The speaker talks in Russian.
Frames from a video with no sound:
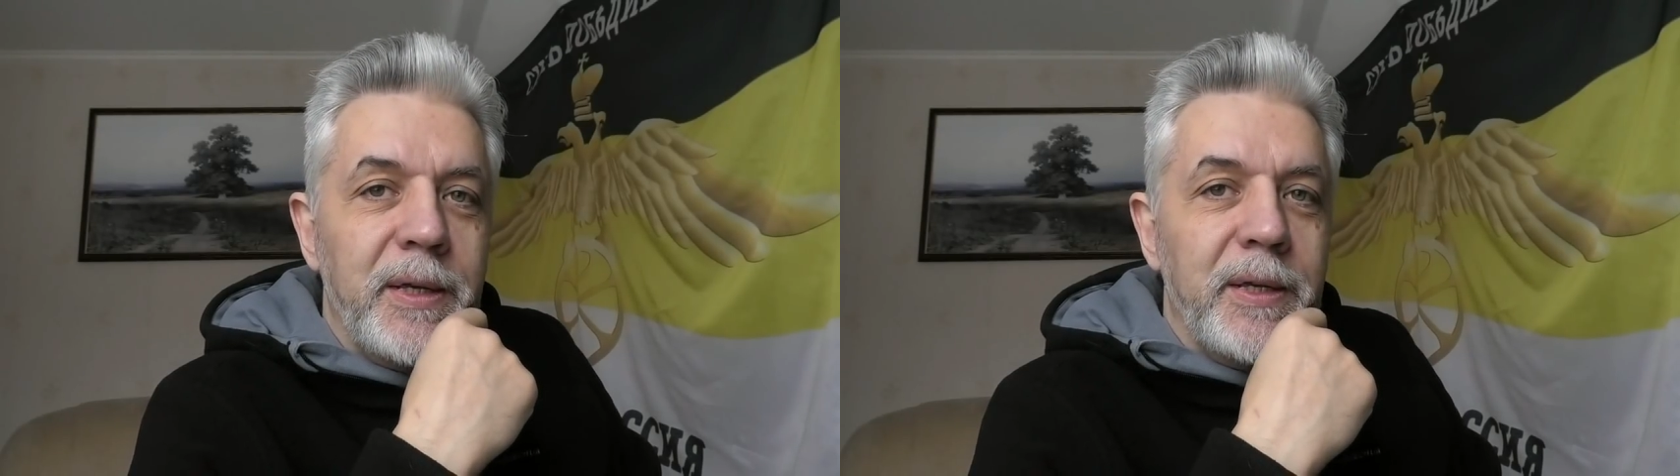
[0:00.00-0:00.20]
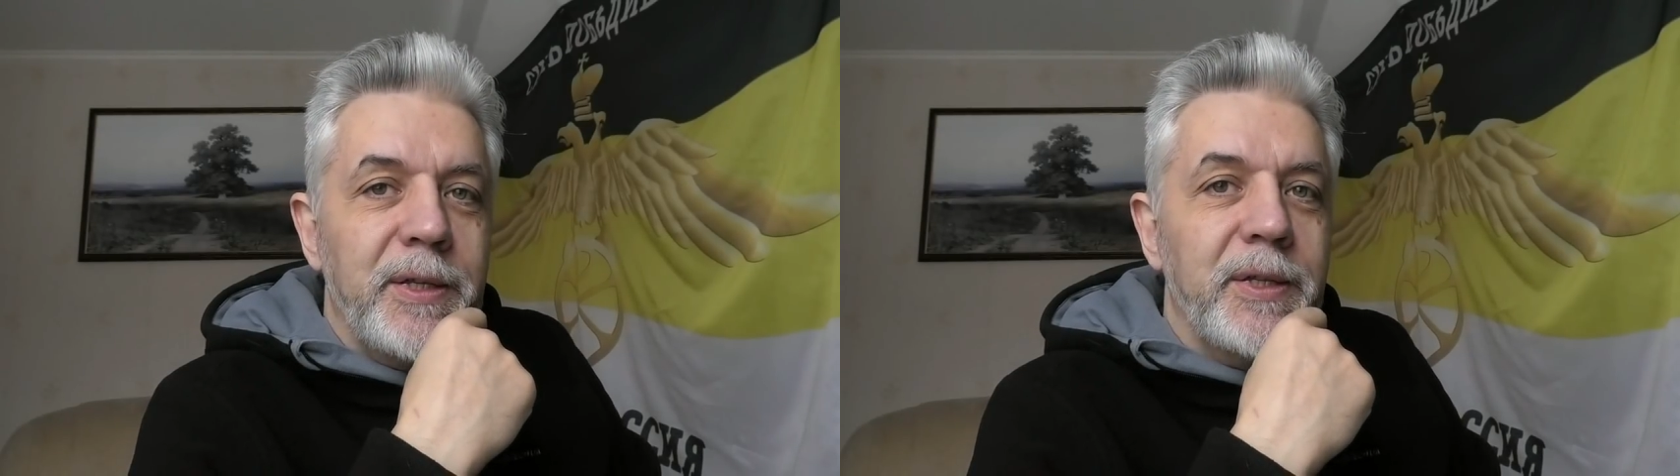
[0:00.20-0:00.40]

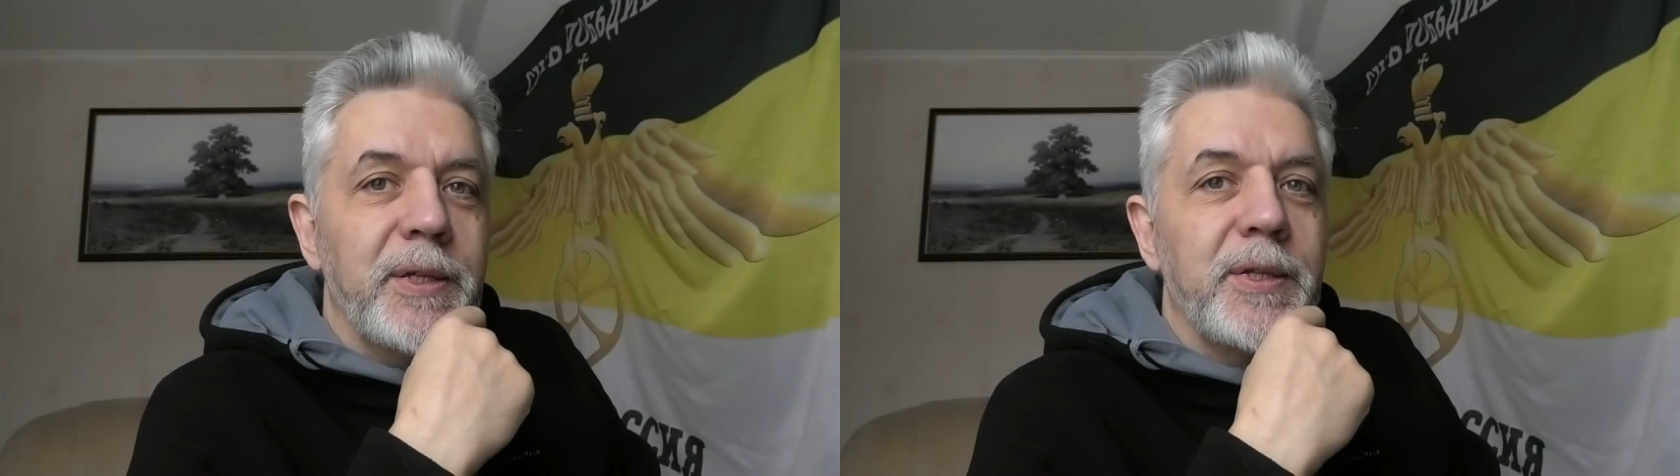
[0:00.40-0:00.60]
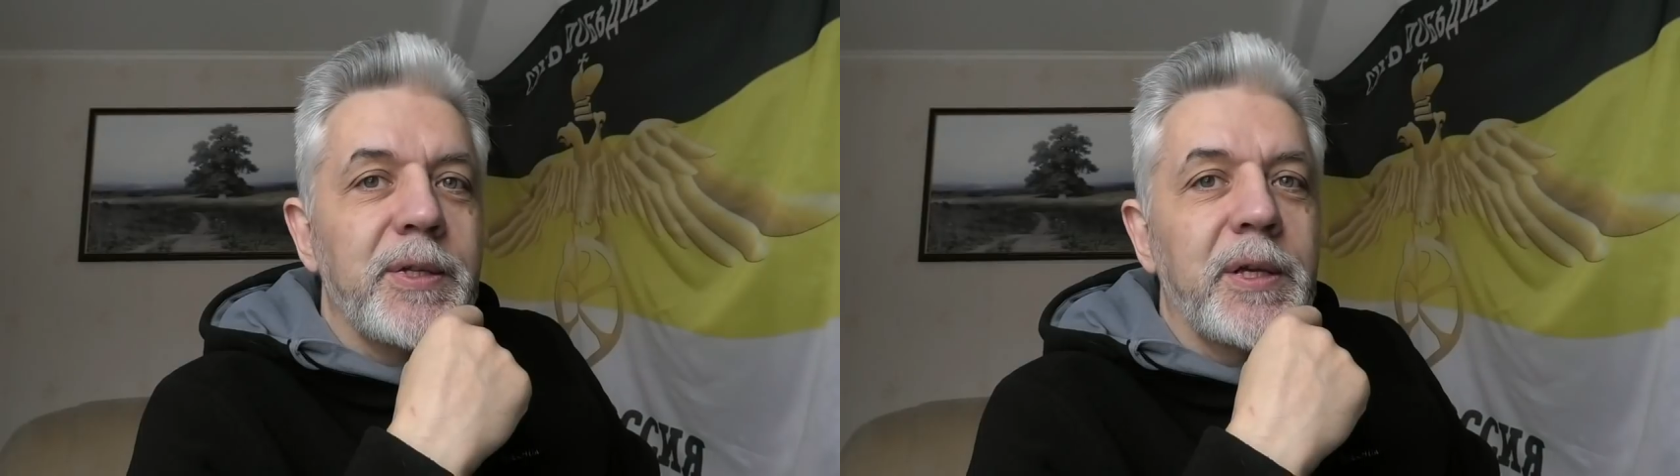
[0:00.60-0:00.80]

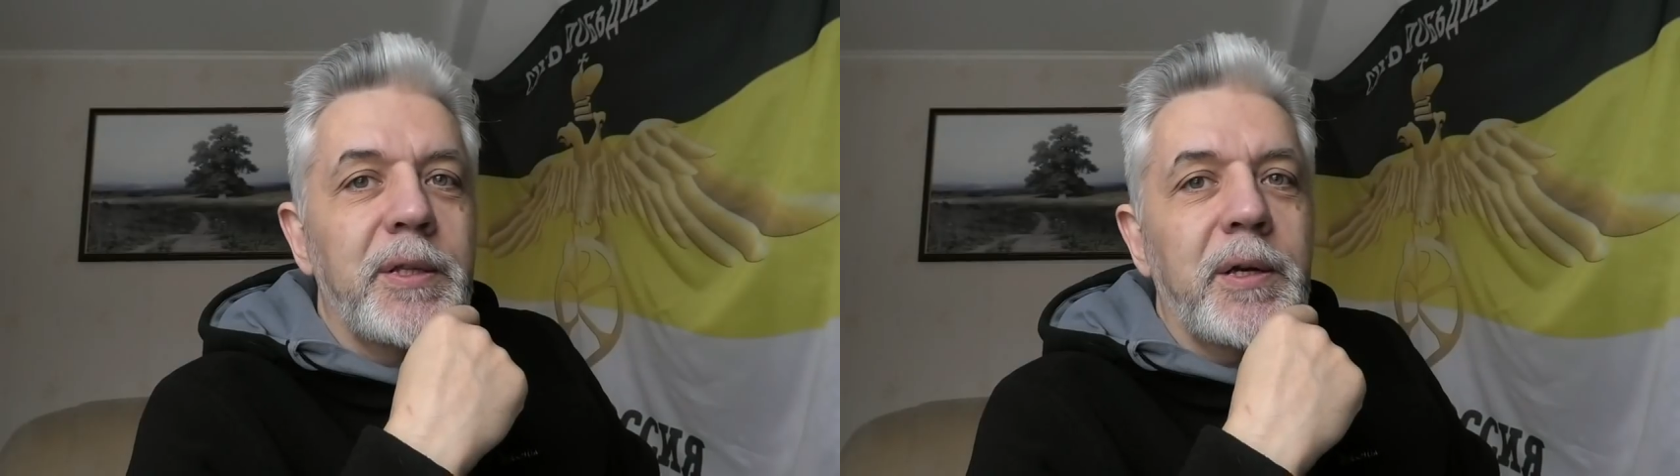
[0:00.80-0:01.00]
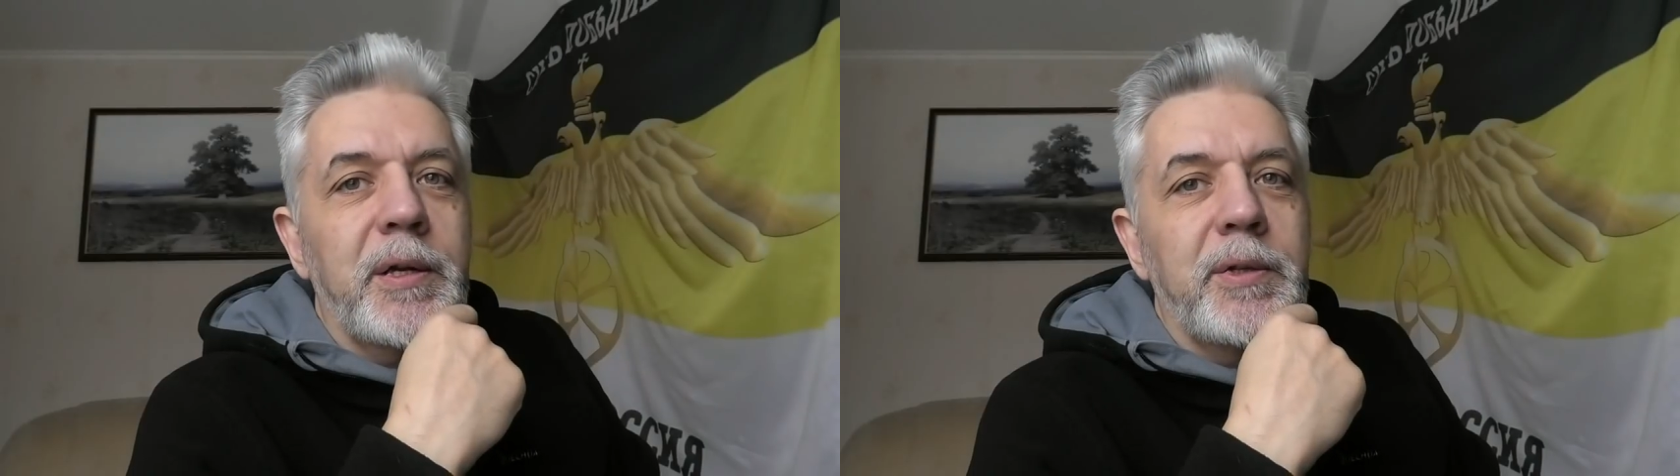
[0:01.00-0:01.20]
единый
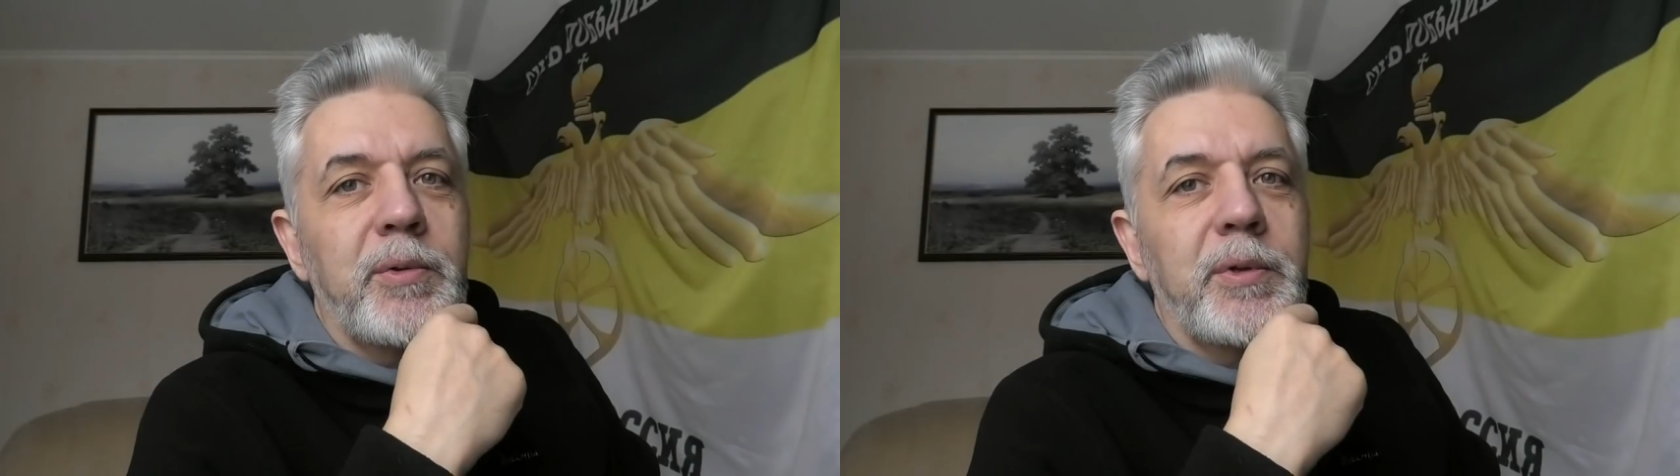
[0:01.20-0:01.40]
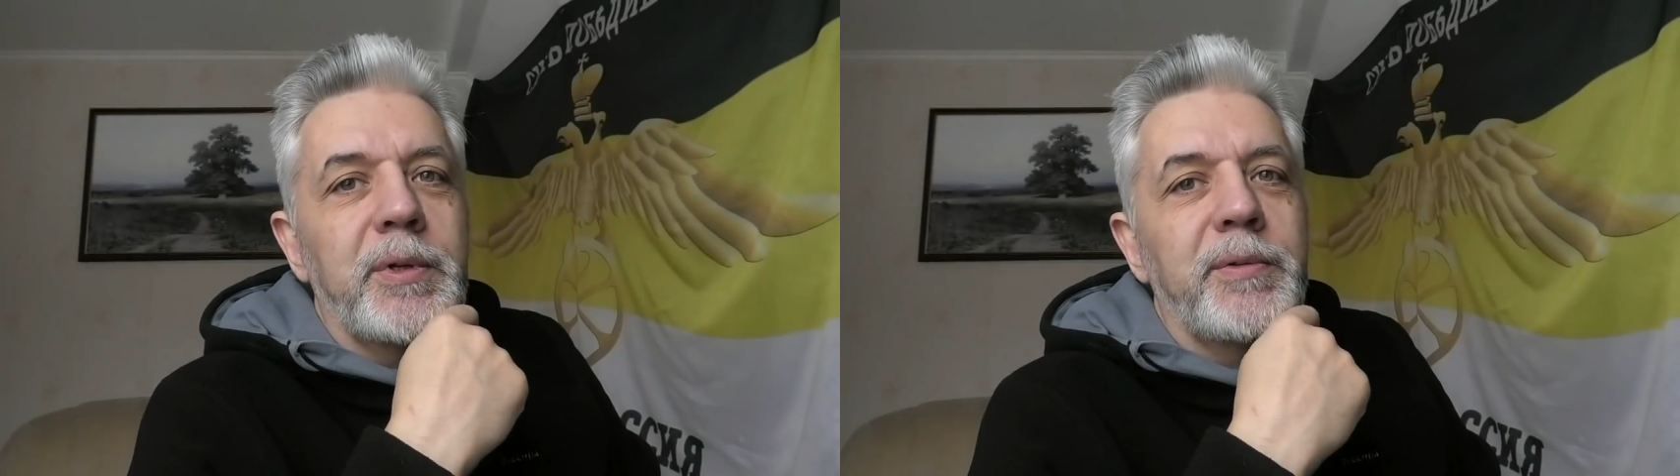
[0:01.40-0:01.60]
центр,
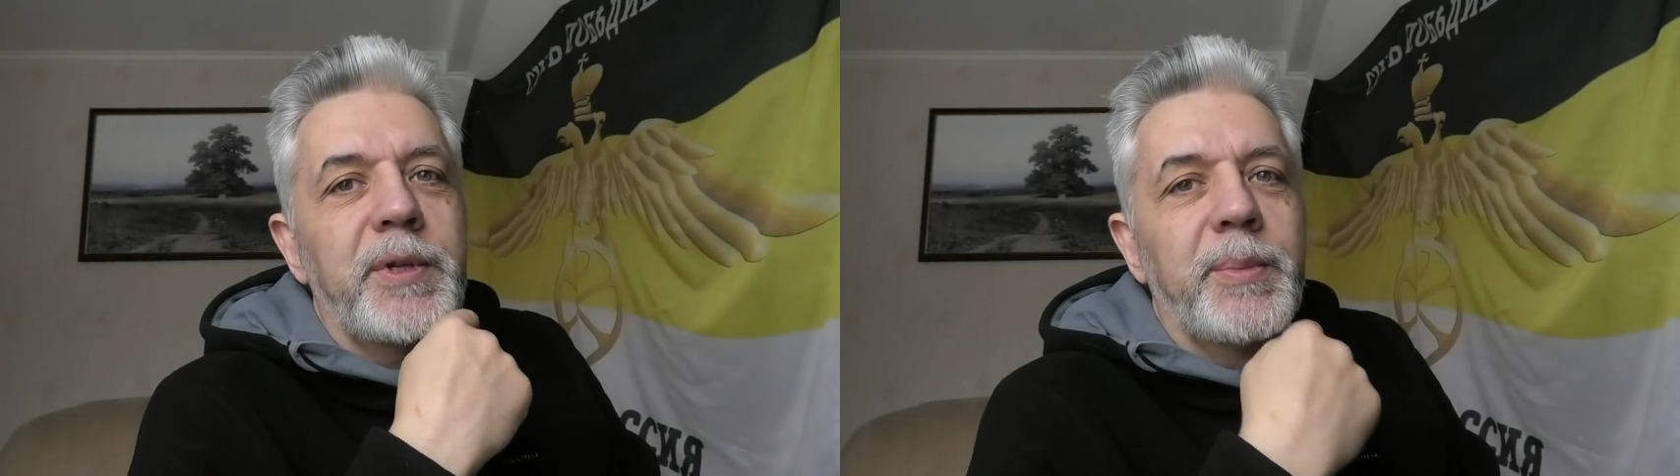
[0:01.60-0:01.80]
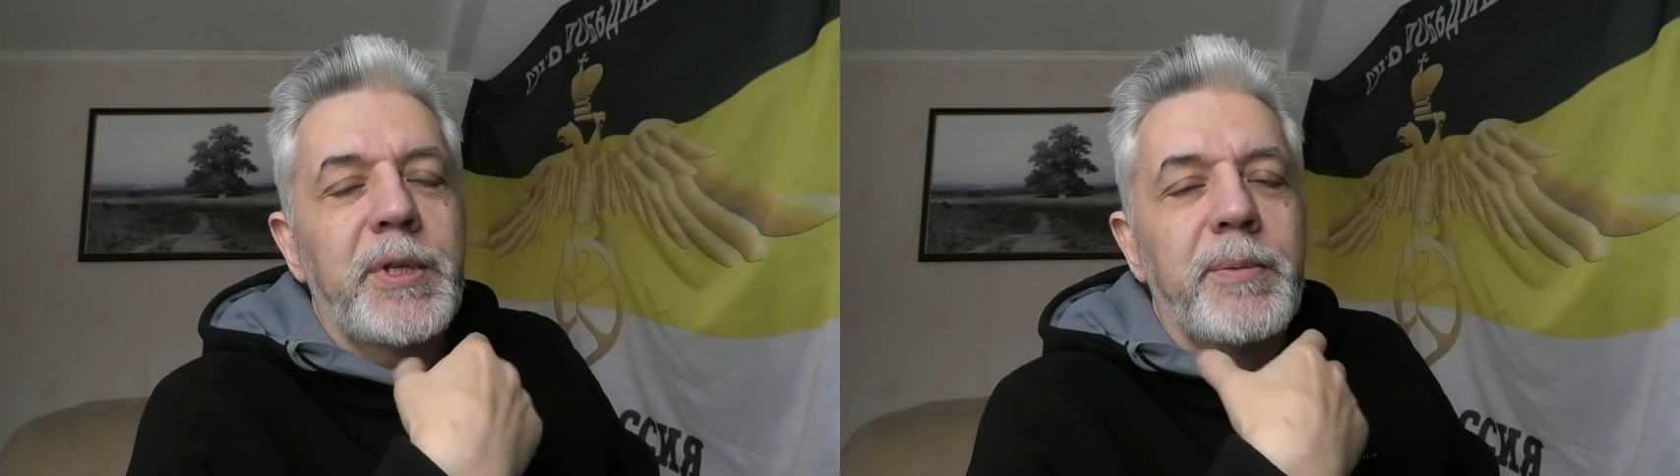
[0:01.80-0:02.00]
который
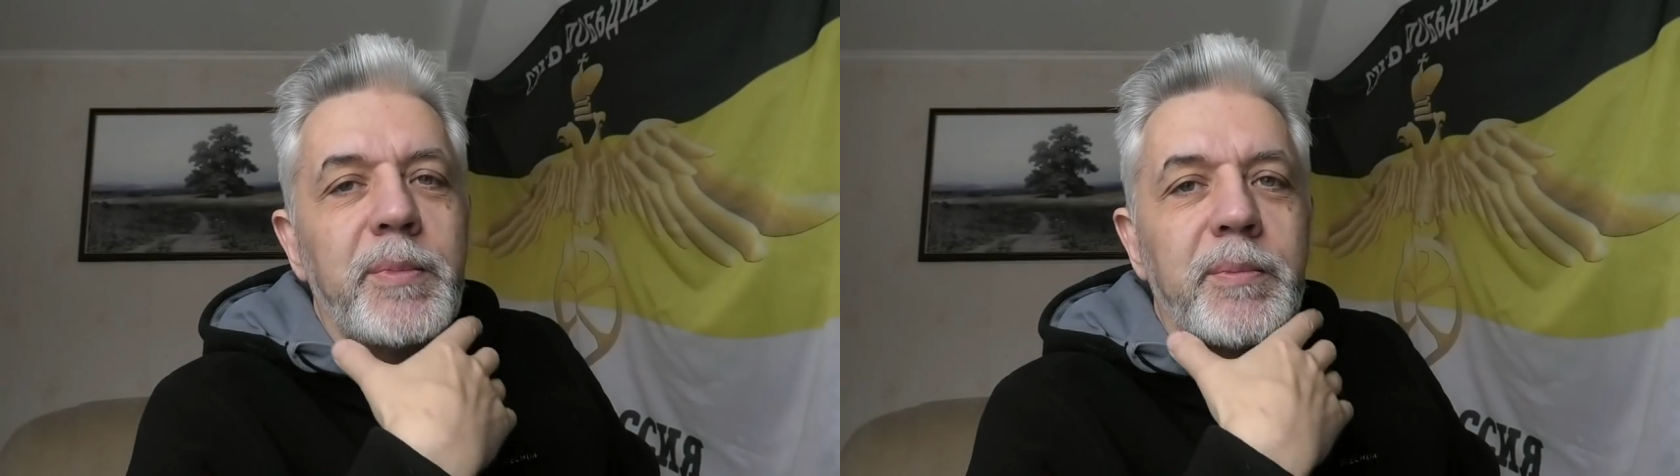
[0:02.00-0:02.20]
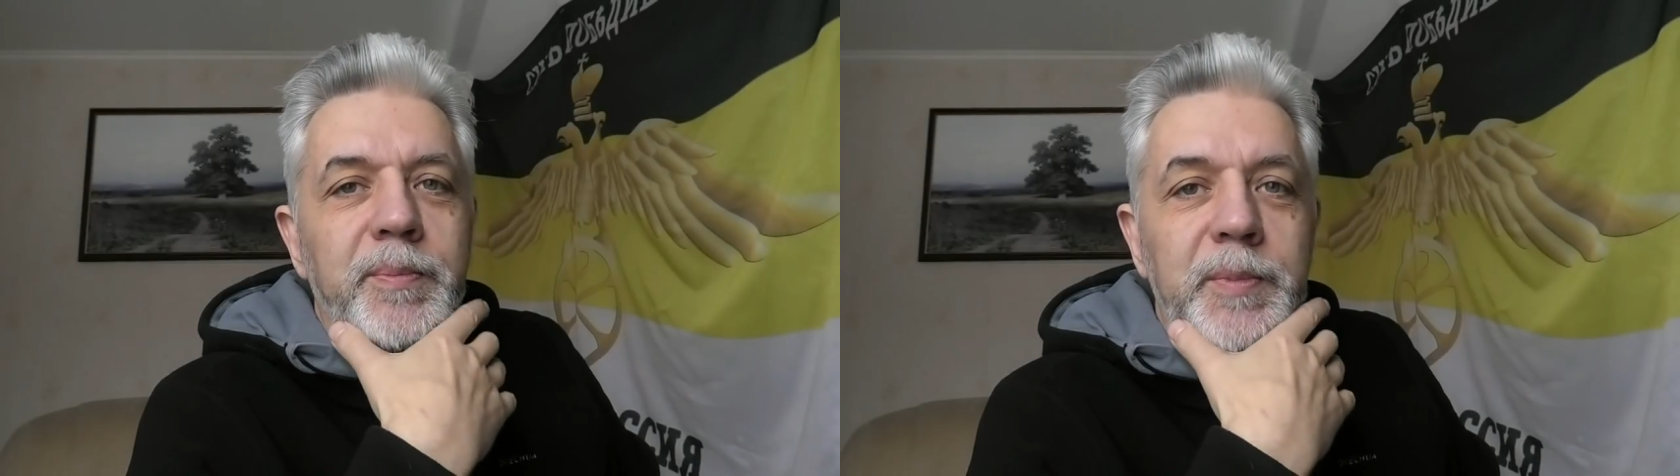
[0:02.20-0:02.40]
всем этим